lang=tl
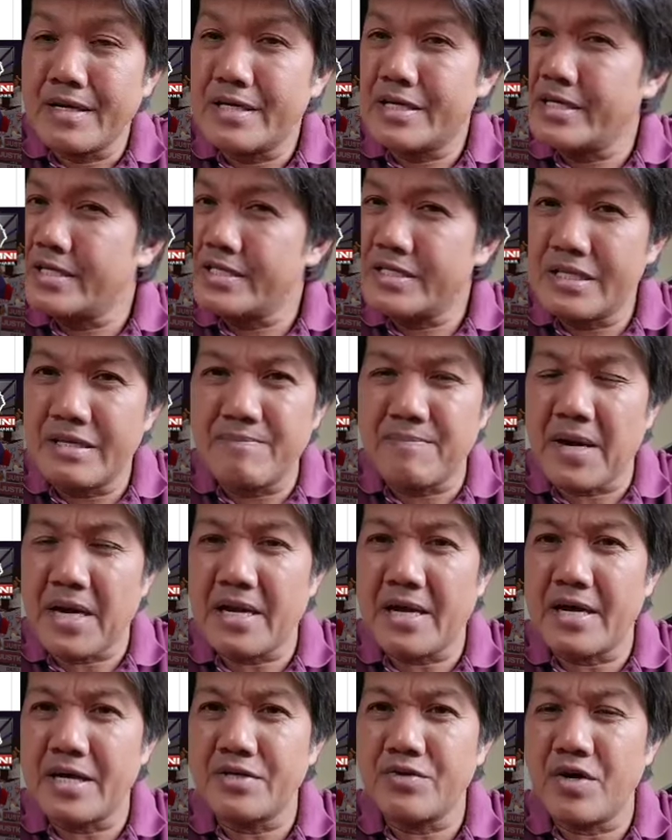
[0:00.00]
Hindi
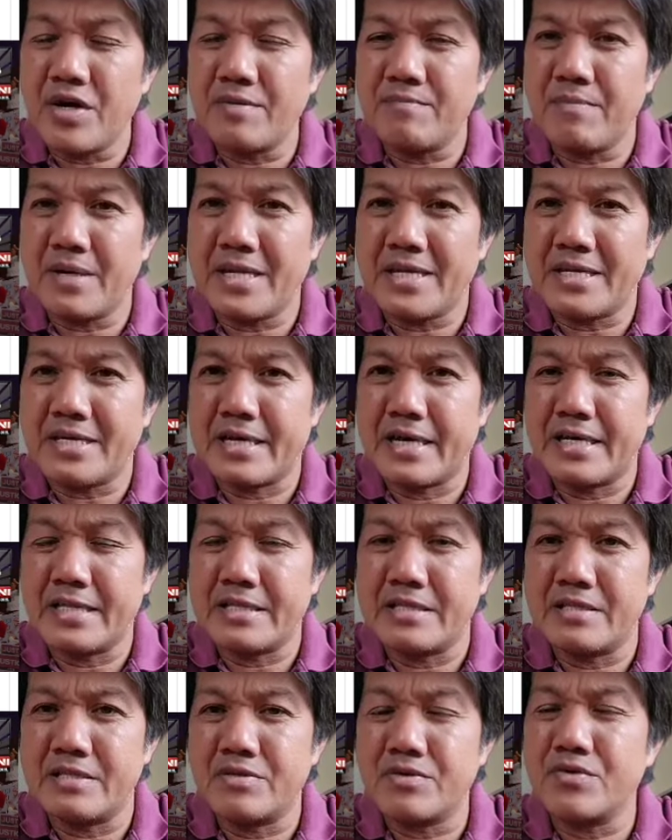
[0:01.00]
para kayo ay
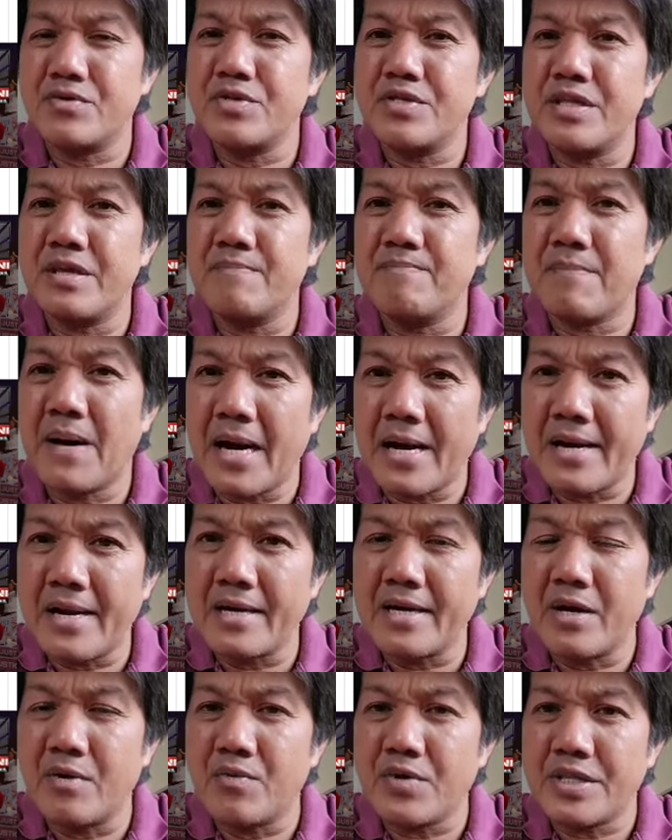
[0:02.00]
balikan, kundi
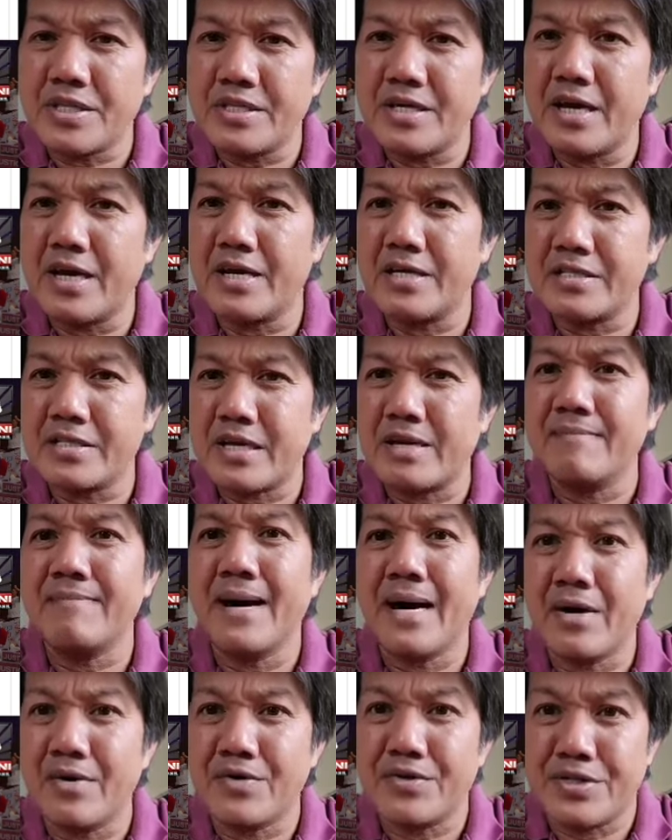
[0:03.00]
para gawin niya ang
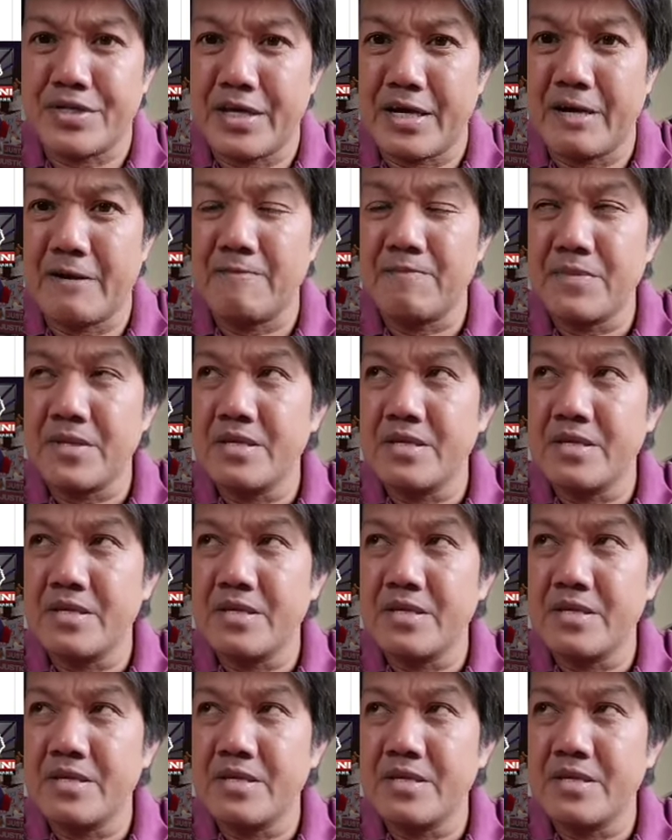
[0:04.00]
trabaho niya.